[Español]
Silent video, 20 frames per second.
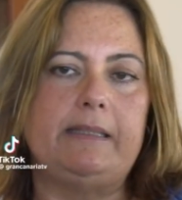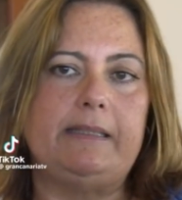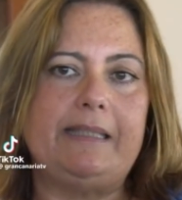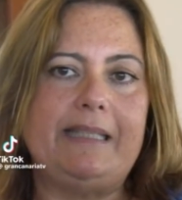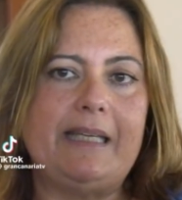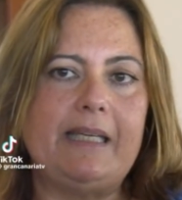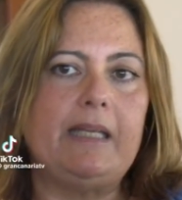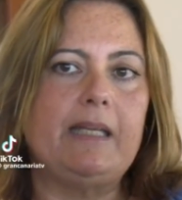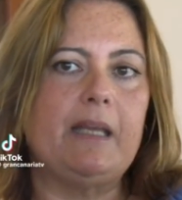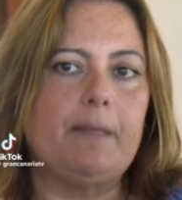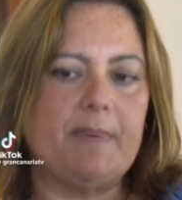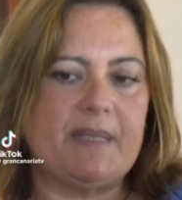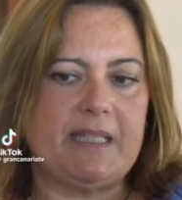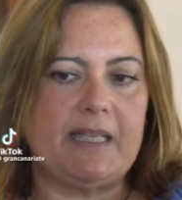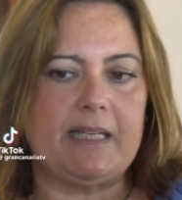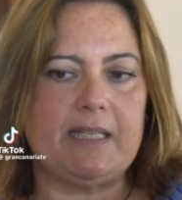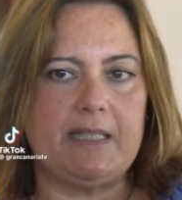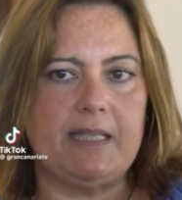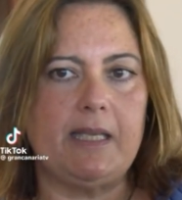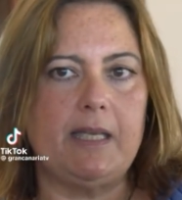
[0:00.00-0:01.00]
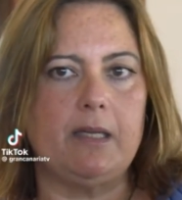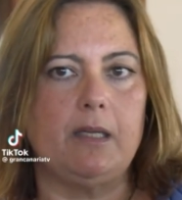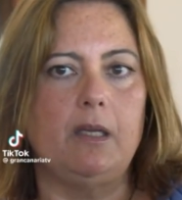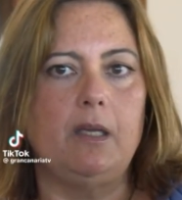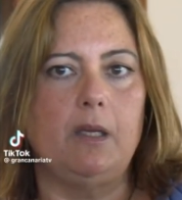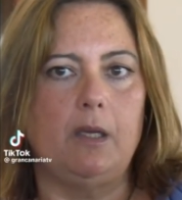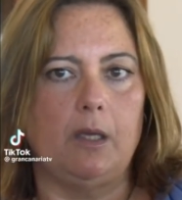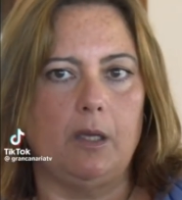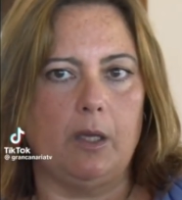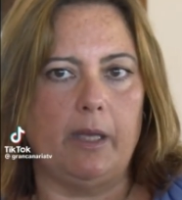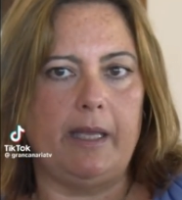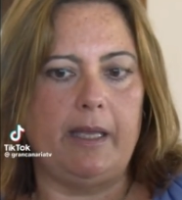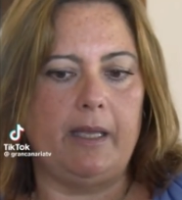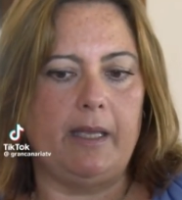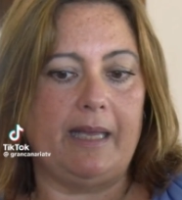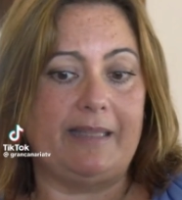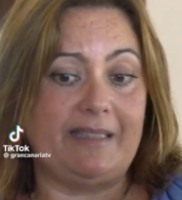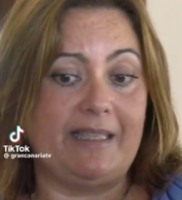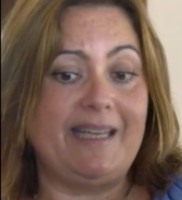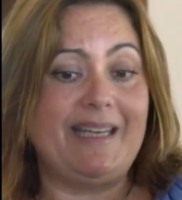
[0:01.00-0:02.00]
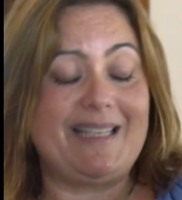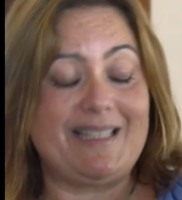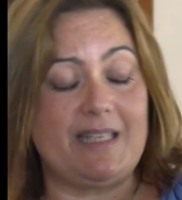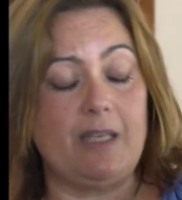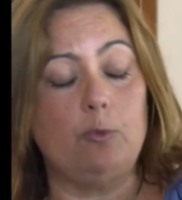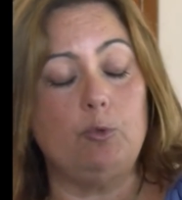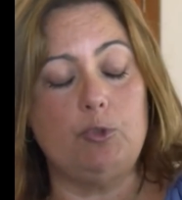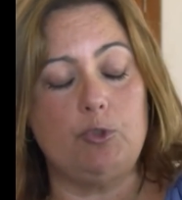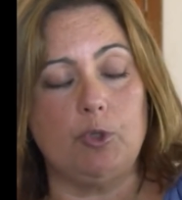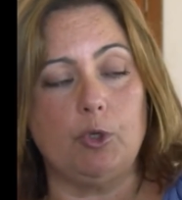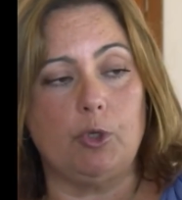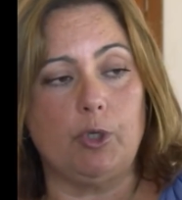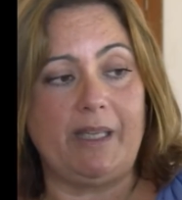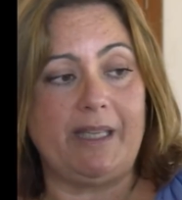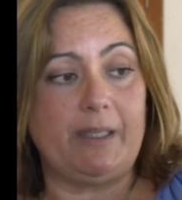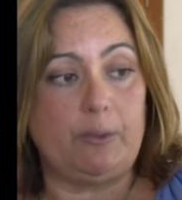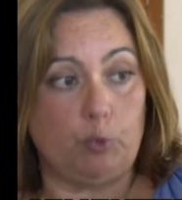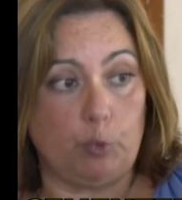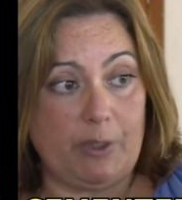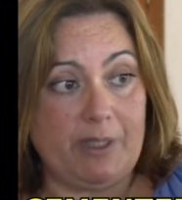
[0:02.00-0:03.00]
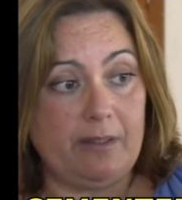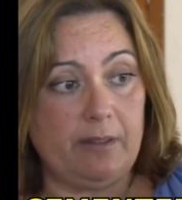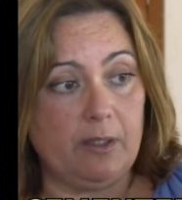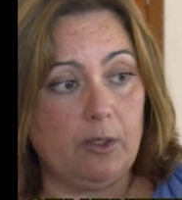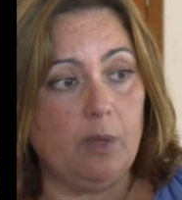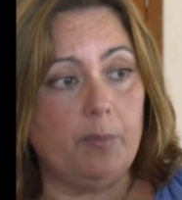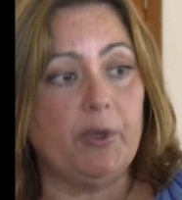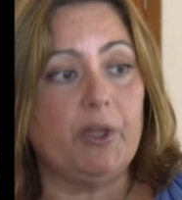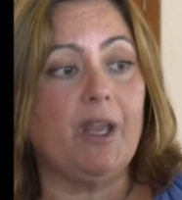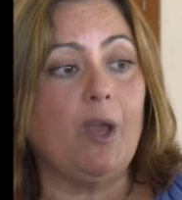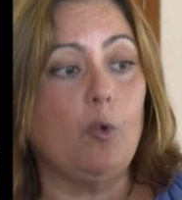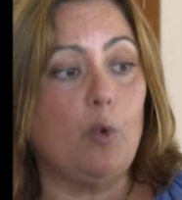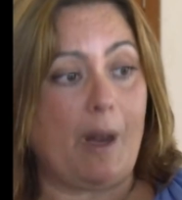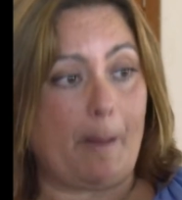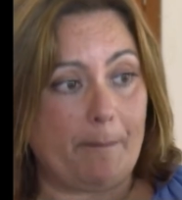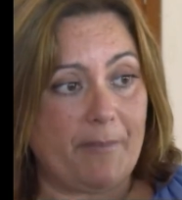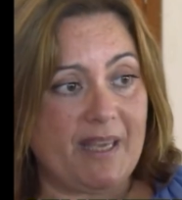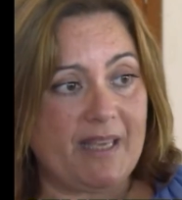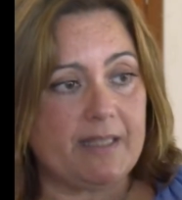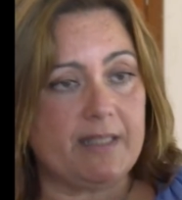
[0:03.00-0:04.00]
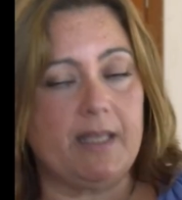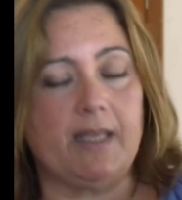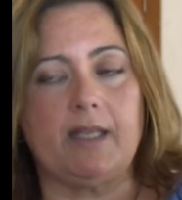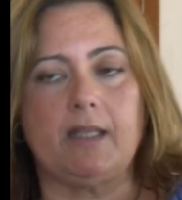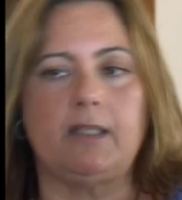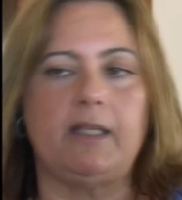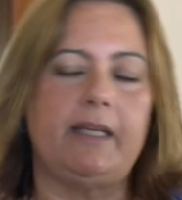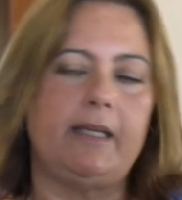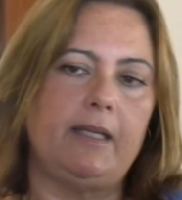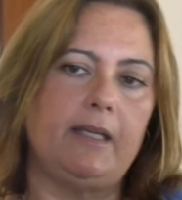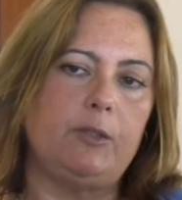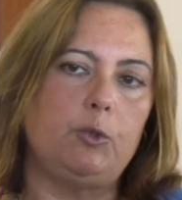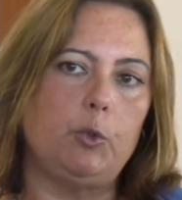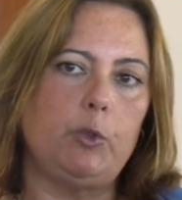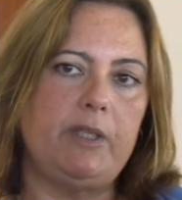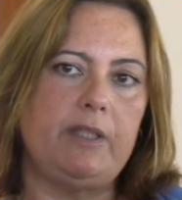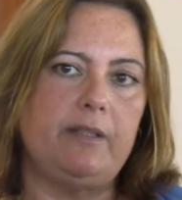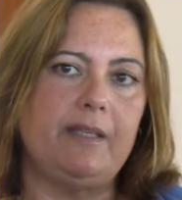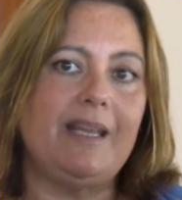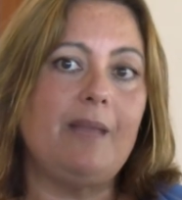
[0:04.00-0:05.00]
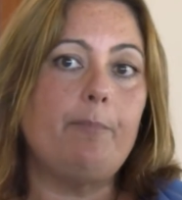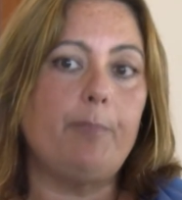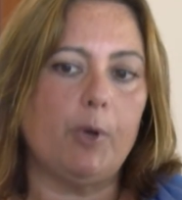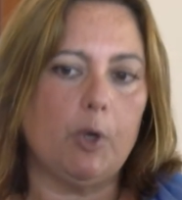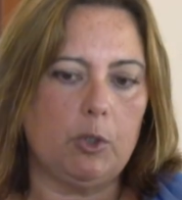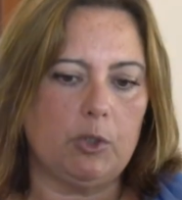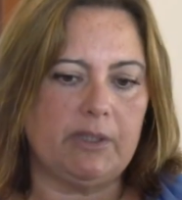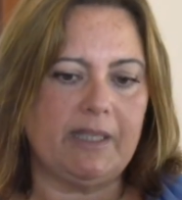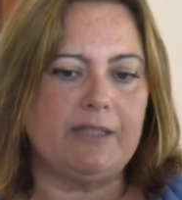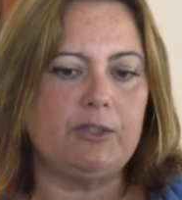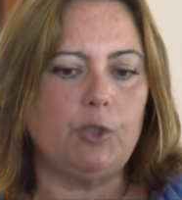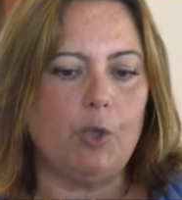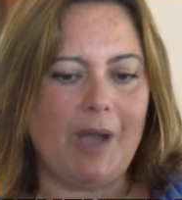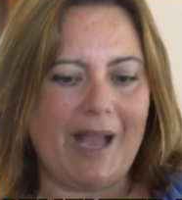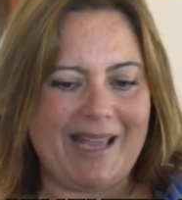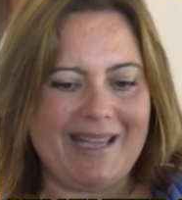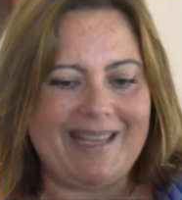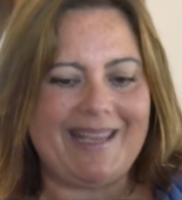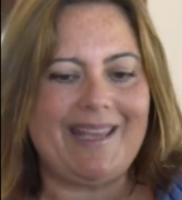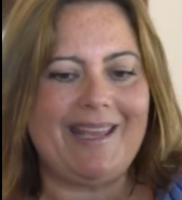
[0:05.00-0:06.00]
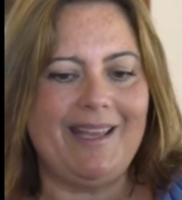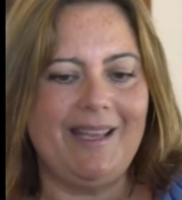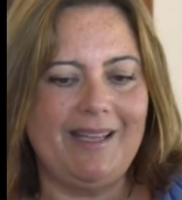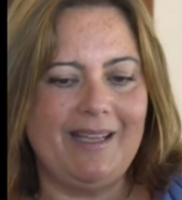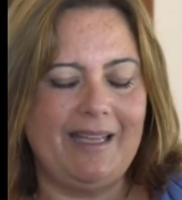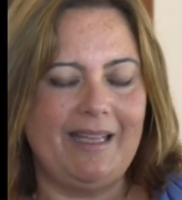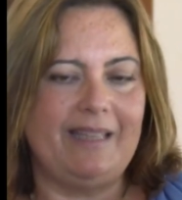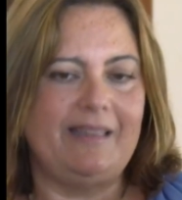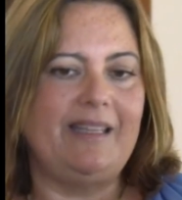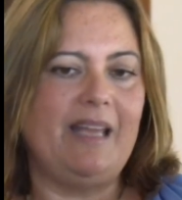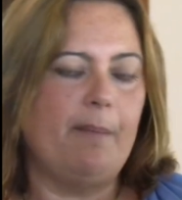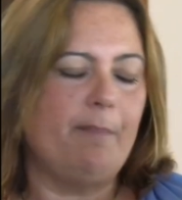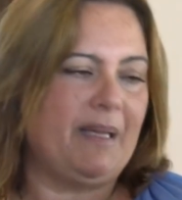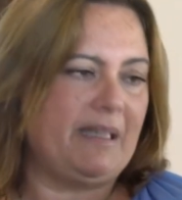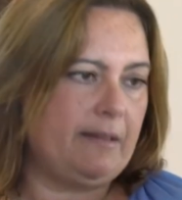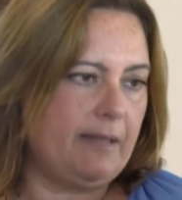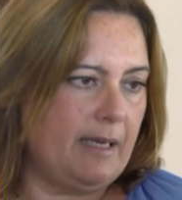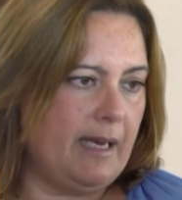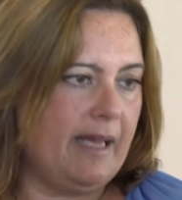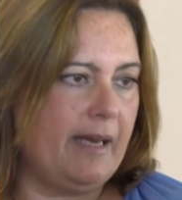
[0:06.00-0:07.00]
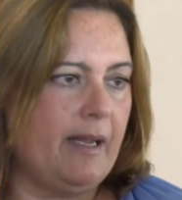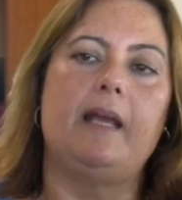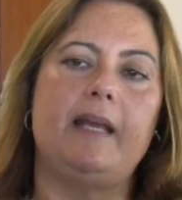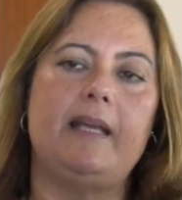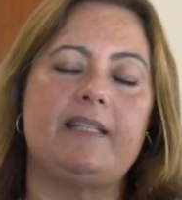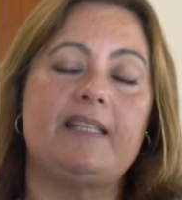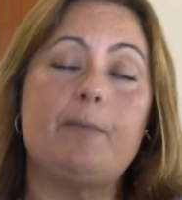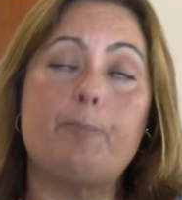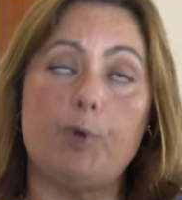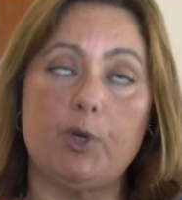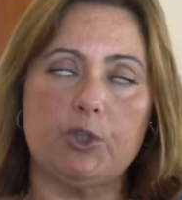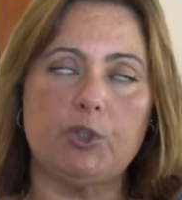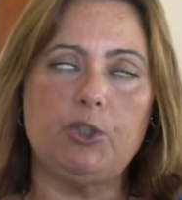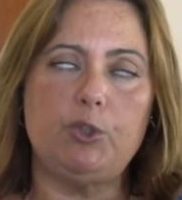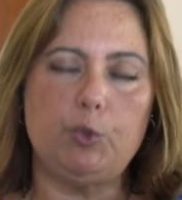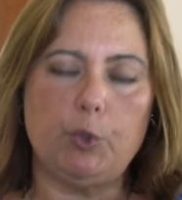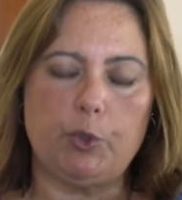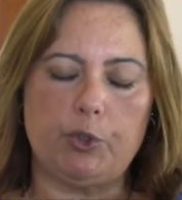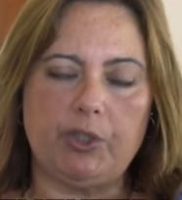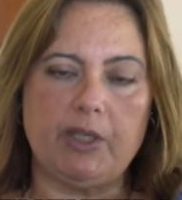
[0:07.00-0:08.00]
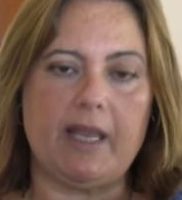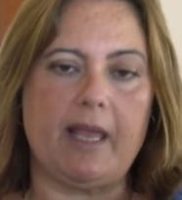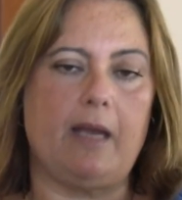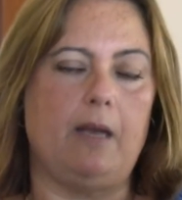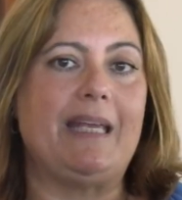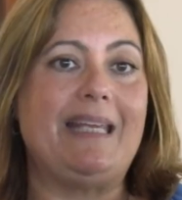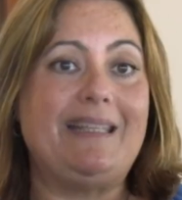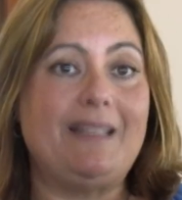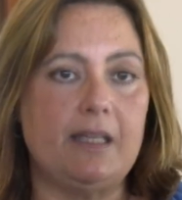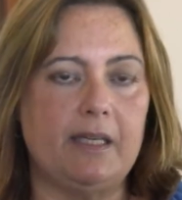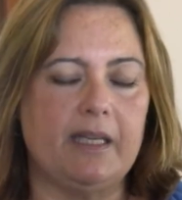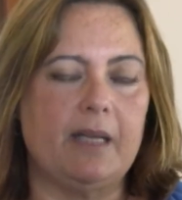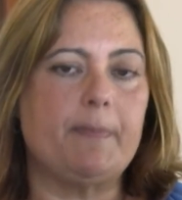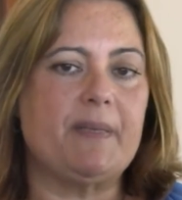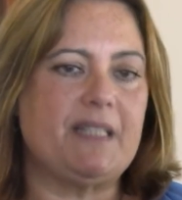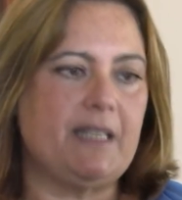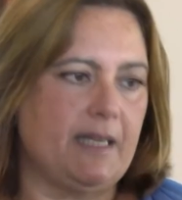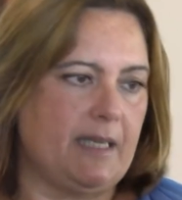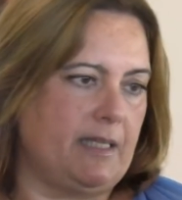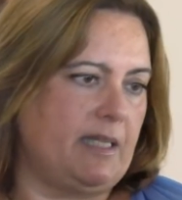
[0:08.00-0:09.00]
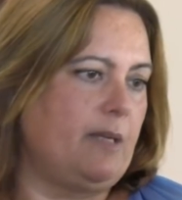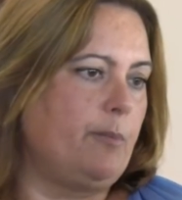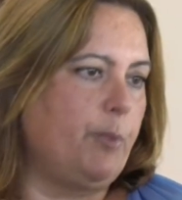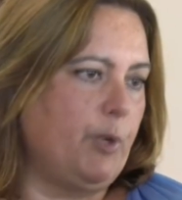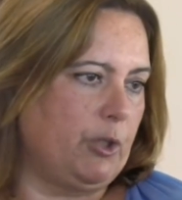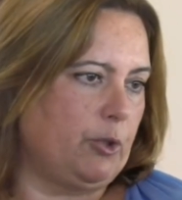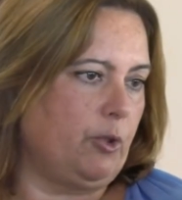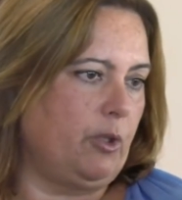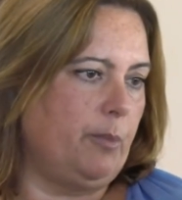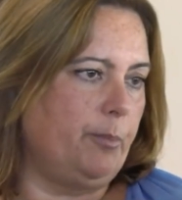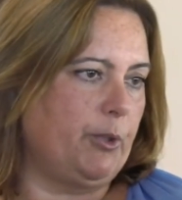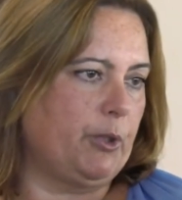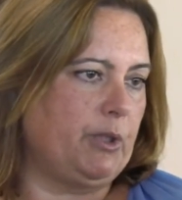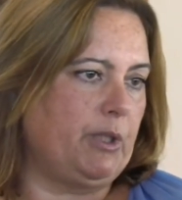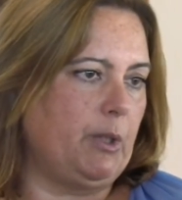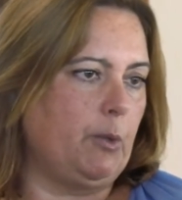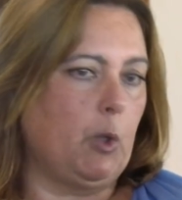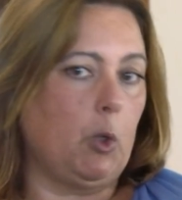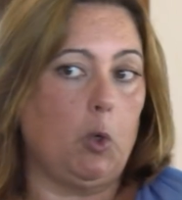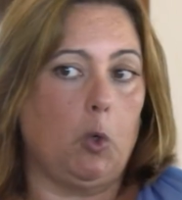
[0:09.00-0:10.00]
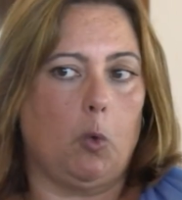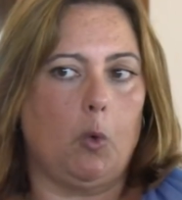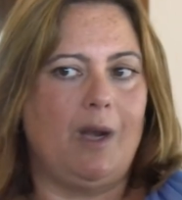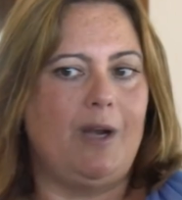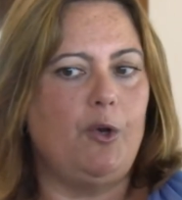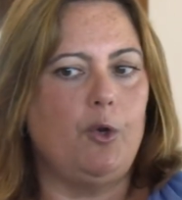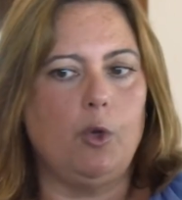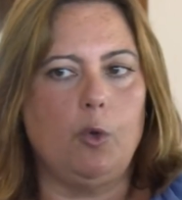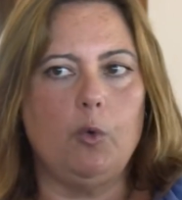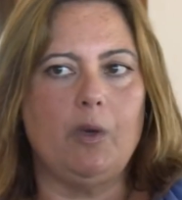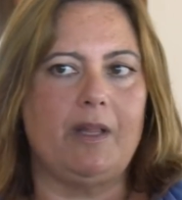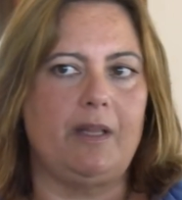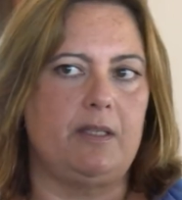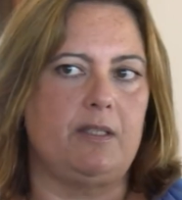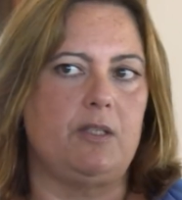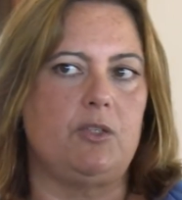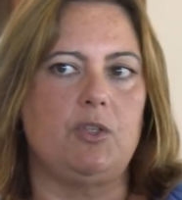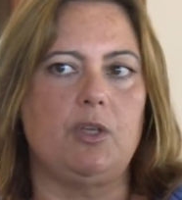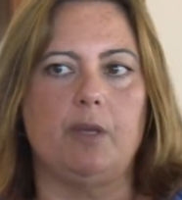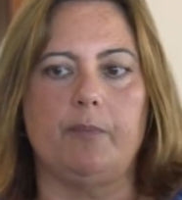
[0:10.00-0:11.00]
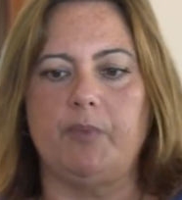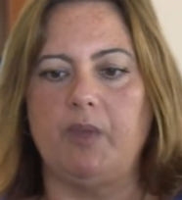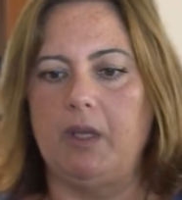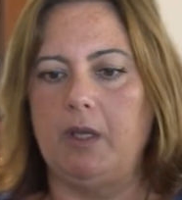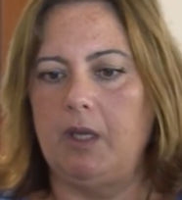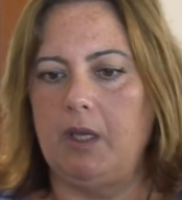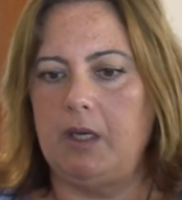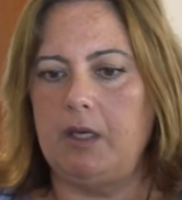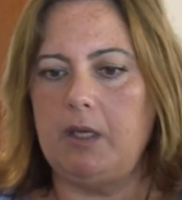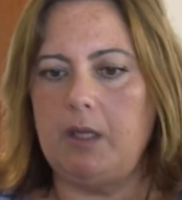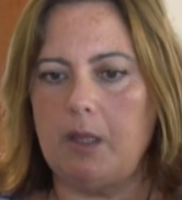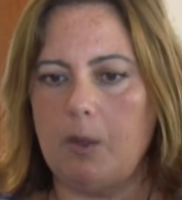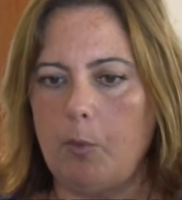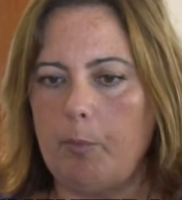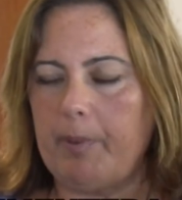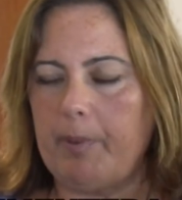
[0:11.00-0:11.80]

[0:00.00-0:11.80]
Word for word: tiene que pasar a ser eh, a tener ese uso turístico porque es una pieza turística y por lo tanto hay que desmantelar ese puerto industrial y tiene que pasar a ser puerto deportivo, con lo cual no es una decisión ni de un